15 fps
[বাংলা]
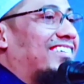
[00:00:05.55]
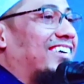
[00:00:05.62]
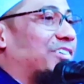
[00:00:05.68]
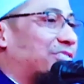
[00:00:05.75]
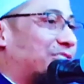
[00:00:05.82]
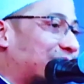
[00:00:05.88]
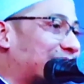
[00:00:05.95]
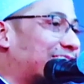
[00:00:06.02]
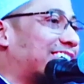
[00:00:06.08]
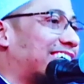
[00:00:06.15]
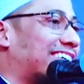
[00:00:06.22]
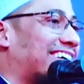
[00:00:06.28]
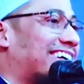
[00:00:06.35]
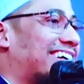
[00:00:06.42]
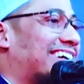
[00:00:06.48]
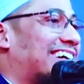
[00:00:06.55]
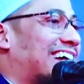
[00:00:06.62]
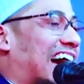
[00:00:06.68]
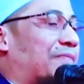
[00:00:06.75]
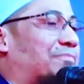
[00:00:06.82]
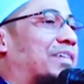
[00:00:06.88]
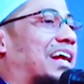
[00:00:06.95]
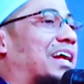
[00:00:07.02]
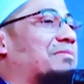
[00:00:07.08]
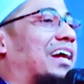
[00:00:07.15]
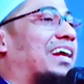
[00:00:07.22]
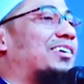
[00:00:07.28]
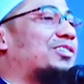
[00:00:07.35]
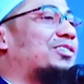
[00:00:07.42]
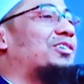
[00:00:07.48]
কহজুর আপনারা
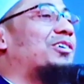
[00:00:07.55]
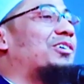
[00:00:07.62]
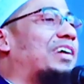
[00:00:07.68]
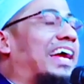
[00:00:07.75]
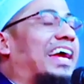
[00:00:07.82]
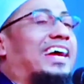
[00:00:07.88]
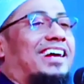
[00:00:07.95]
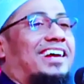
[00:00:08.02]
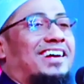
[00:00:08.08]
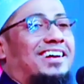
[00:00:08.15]
মানুষগুলোকে